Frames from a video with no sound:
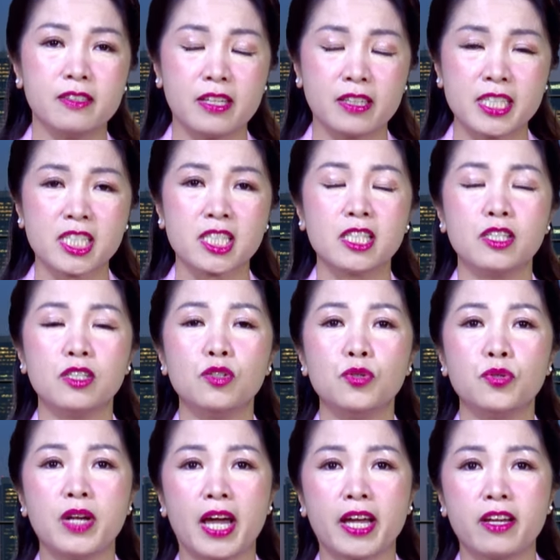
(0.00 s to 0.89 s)
những cái sự
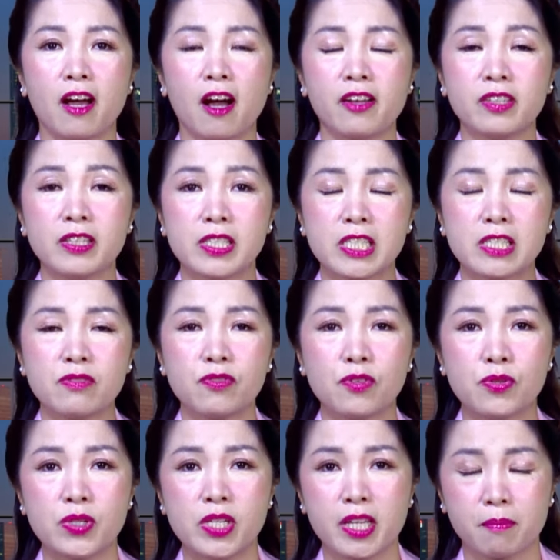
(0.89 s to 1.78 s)
ưu đãi đó từ chính
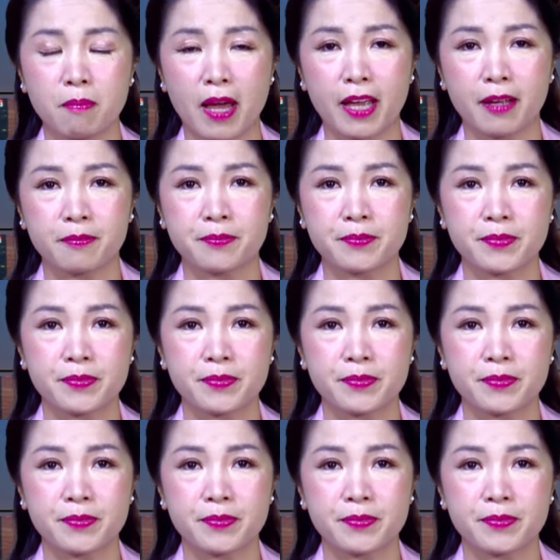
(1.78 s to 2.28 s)
phủ liên bang.